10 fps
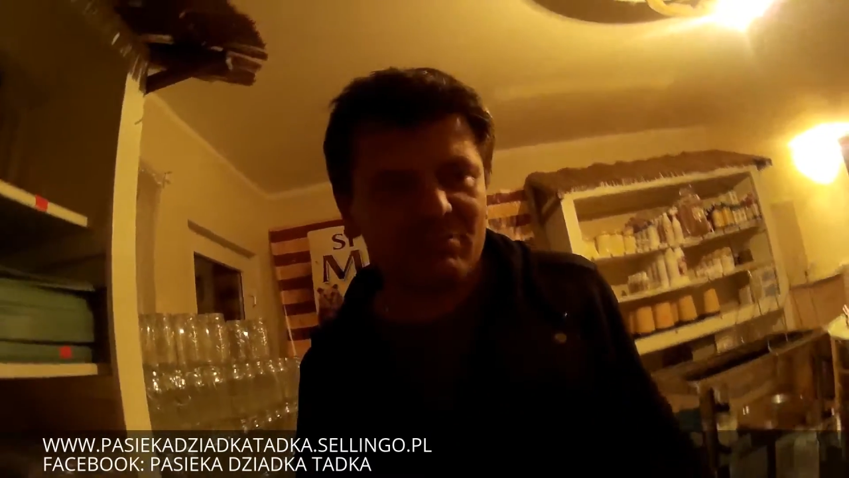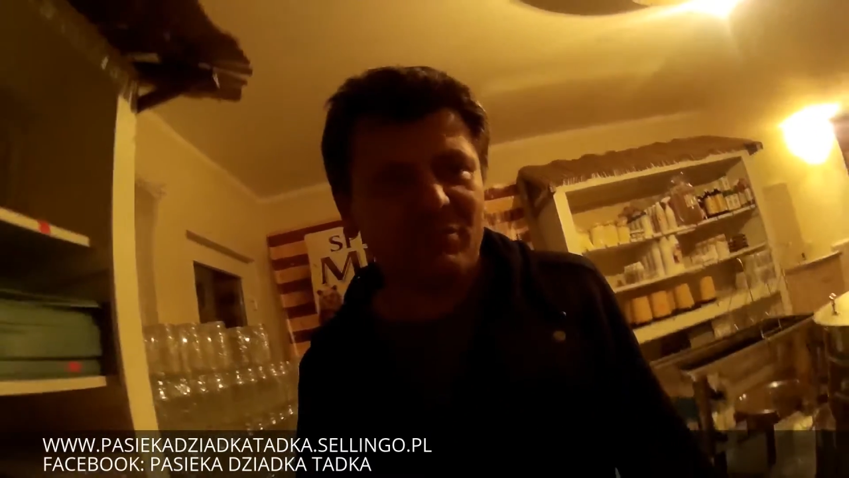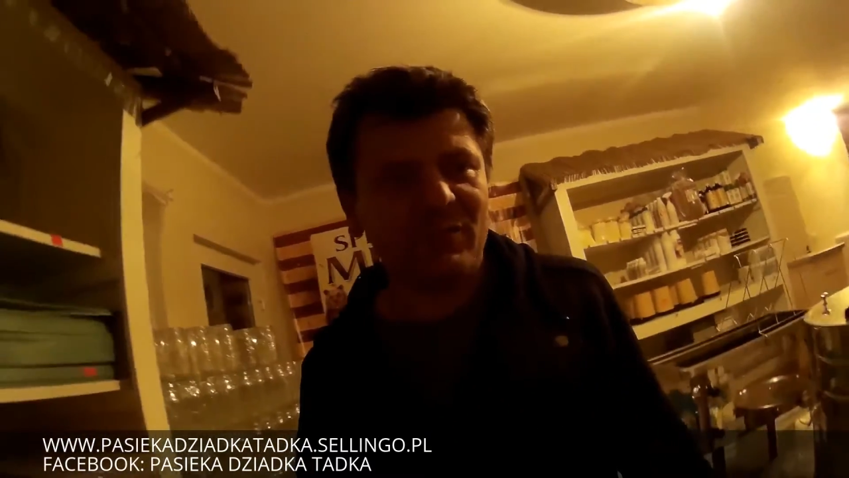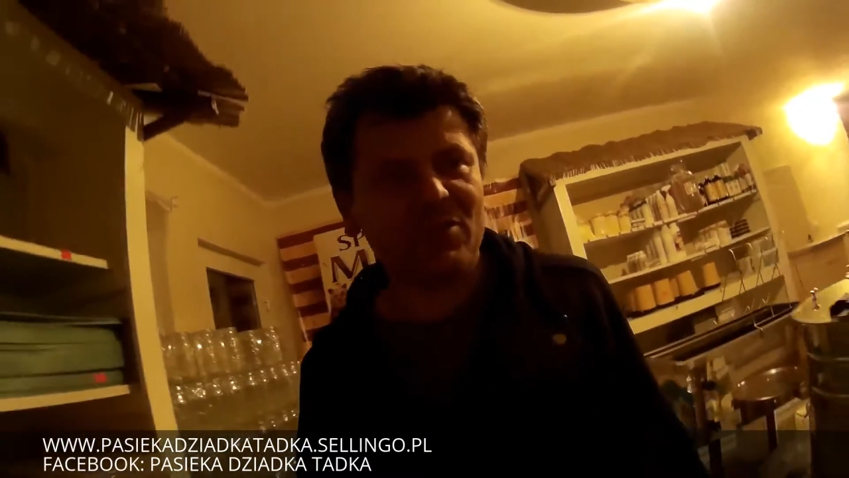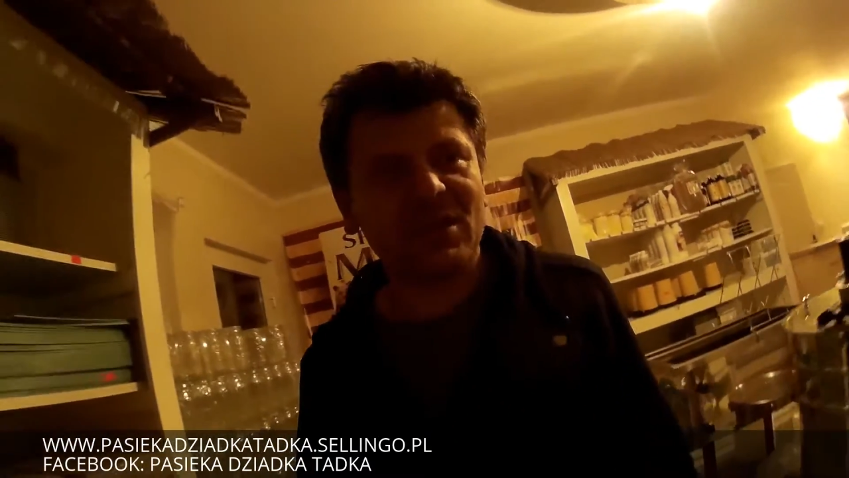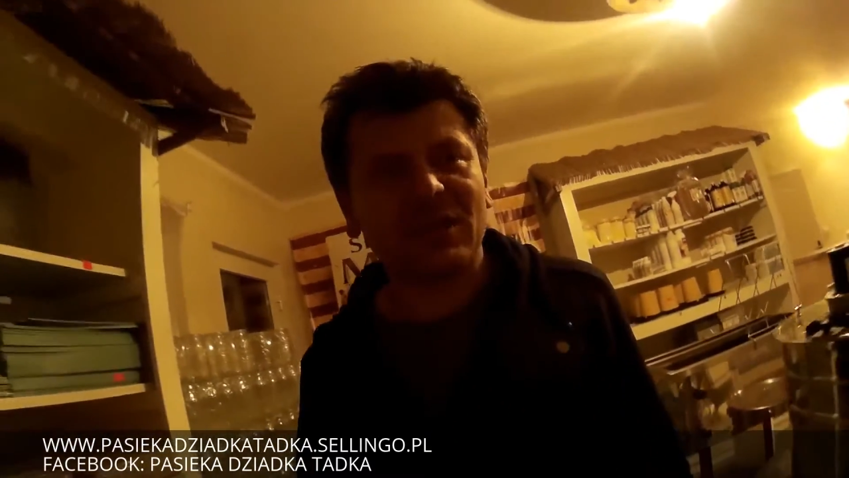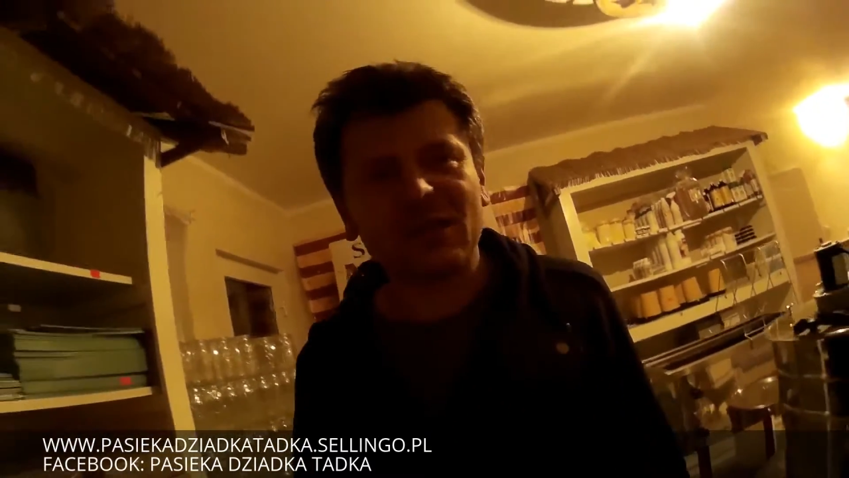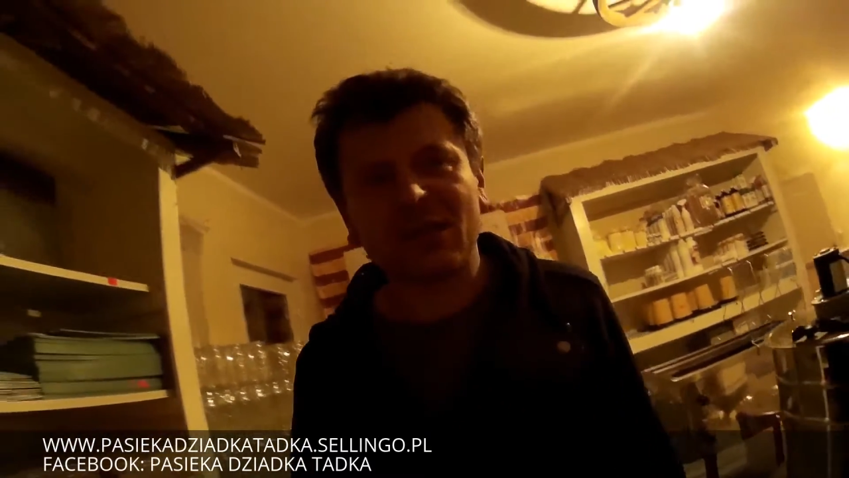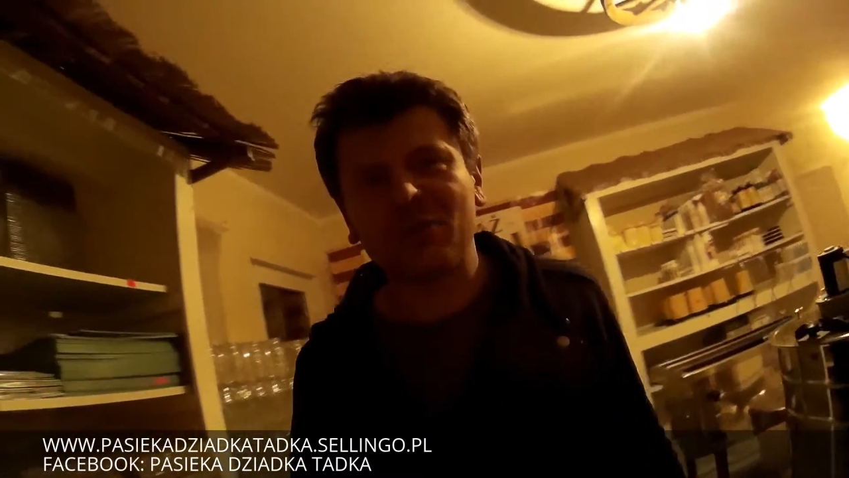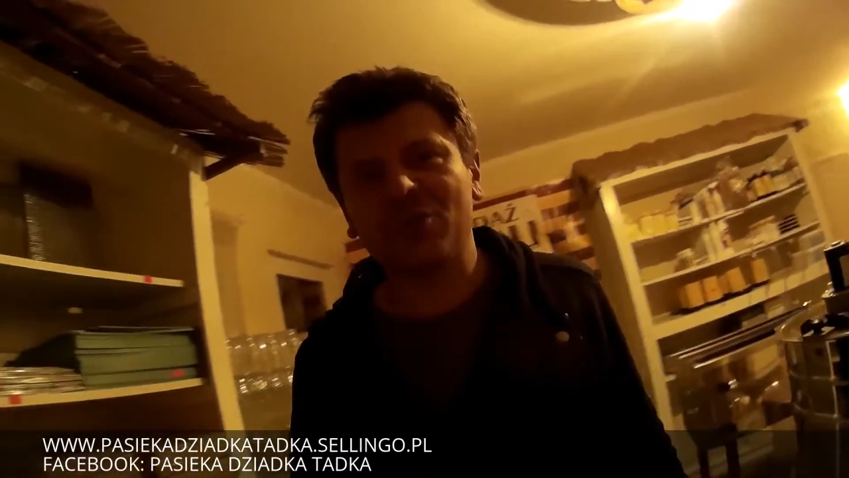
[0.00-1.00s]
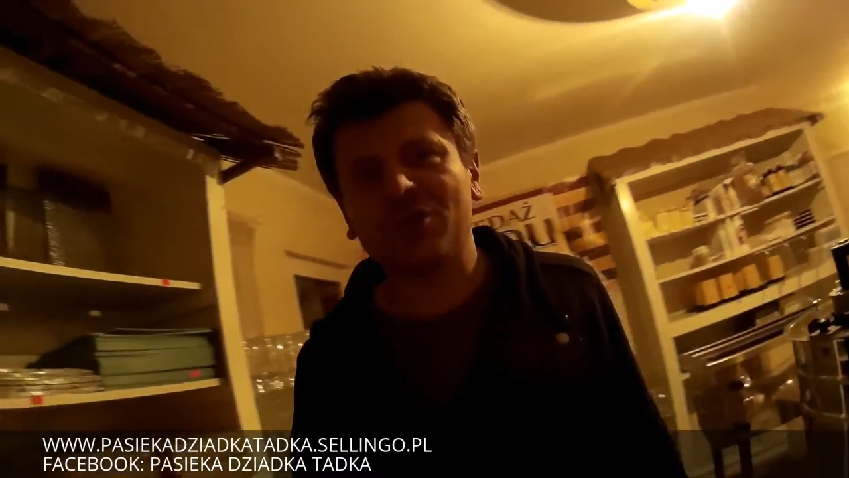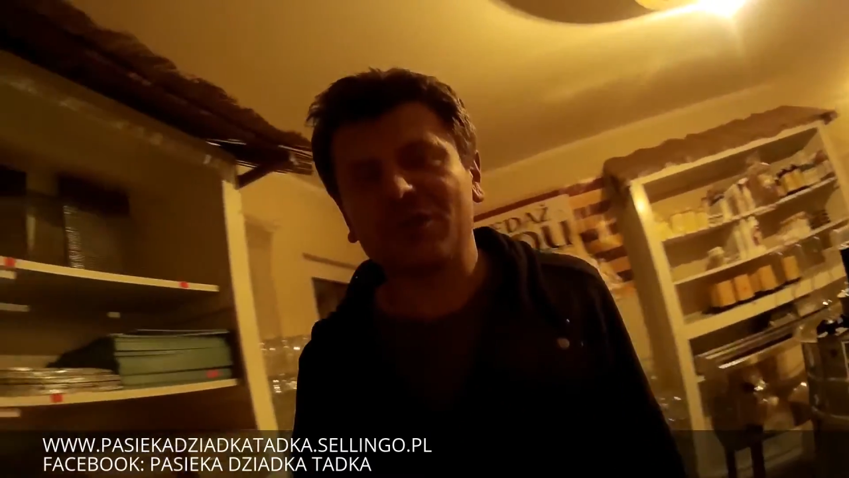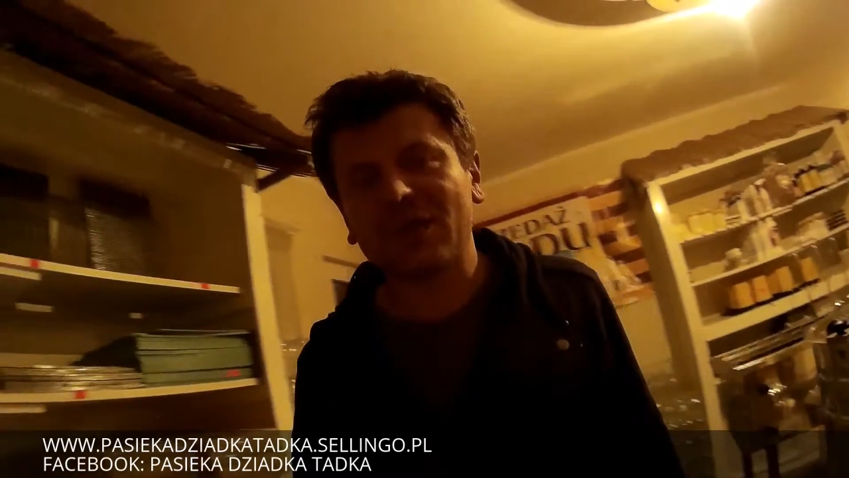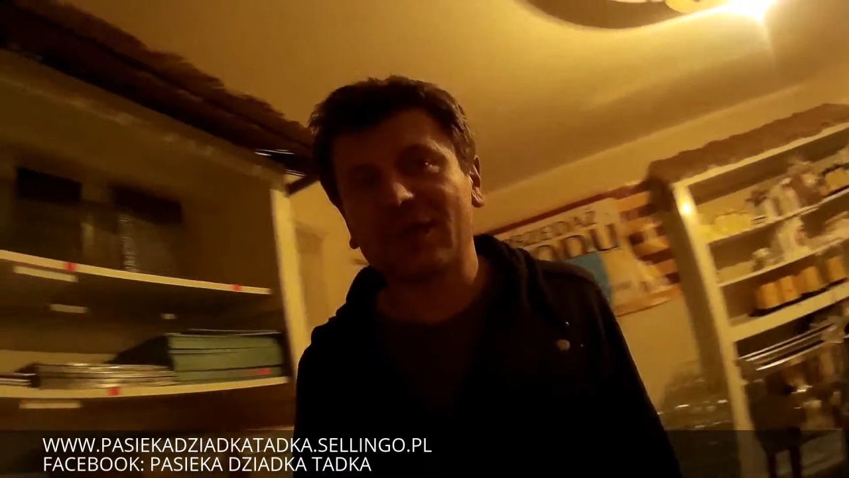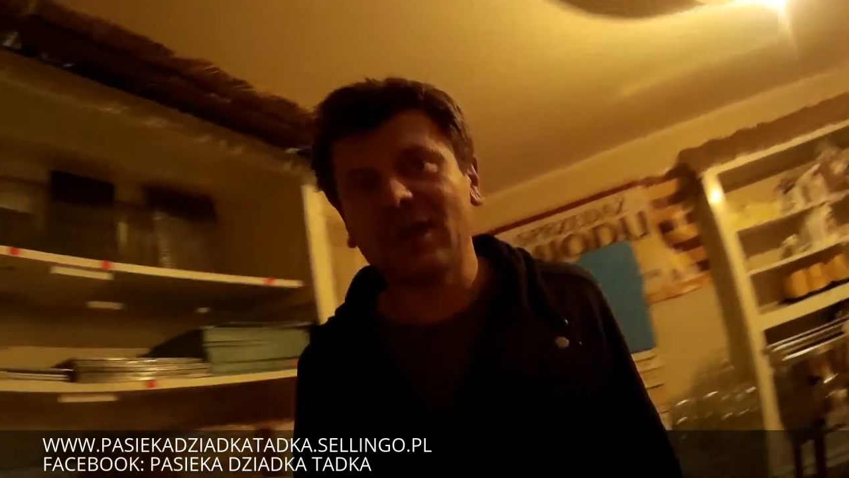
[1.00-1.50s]
powiązane z jakimiś
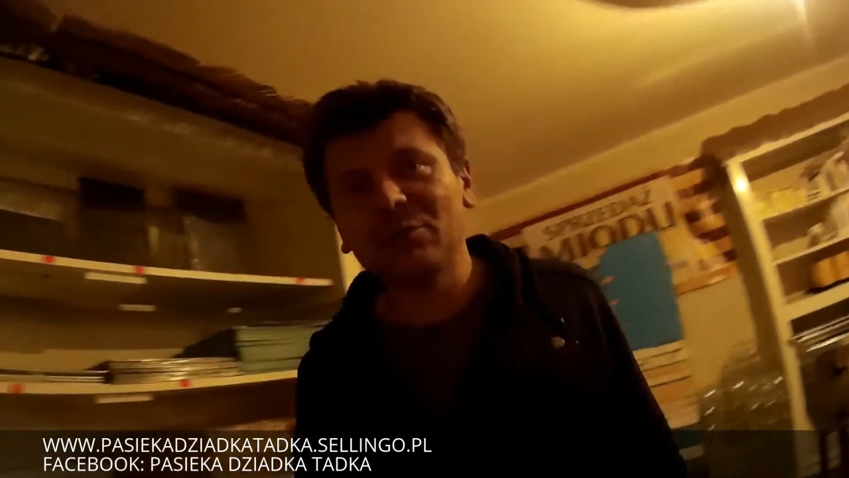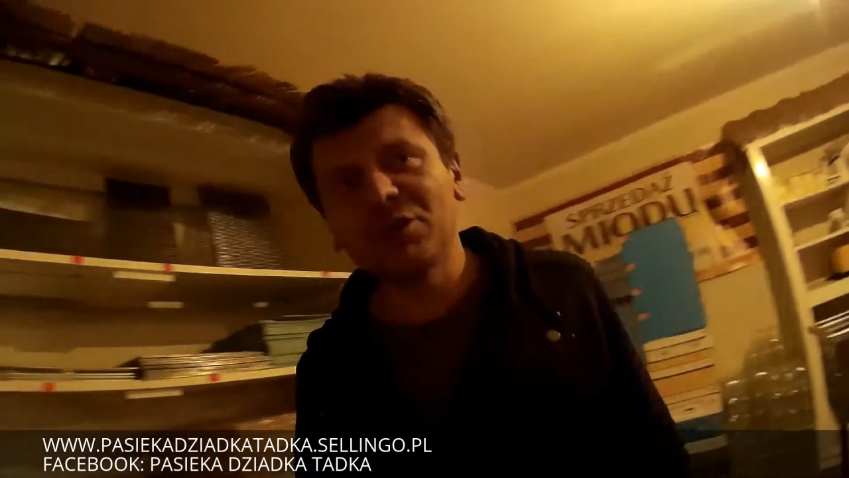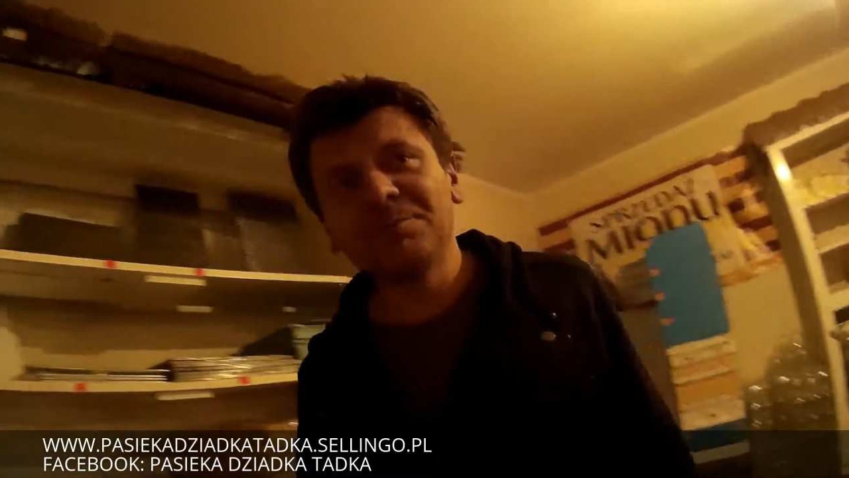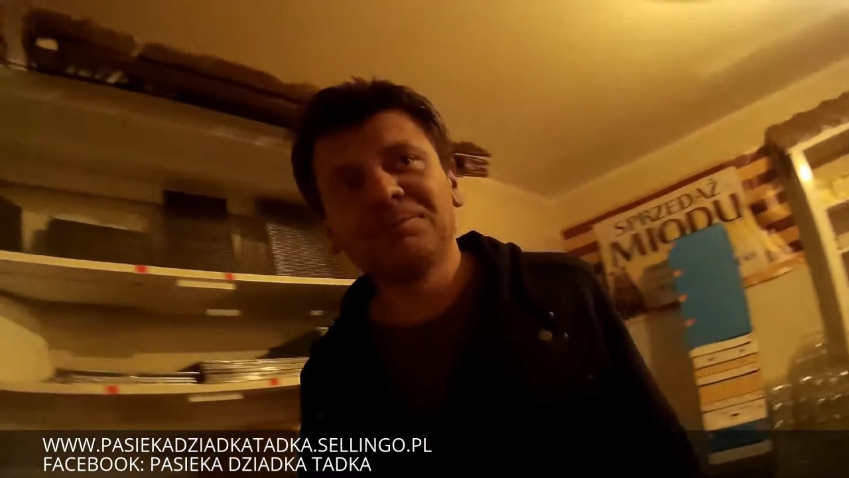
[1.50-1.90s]
koncertami.